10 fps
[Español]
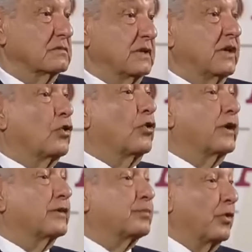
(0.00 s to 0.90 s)
y
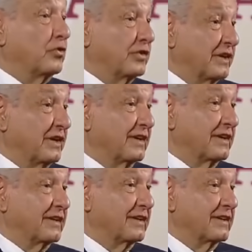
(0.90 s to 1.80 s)
corresponde
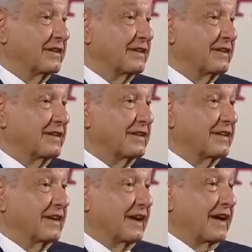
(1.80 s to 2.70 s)

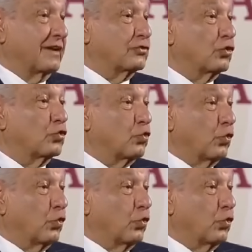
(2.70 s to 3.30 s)
a estos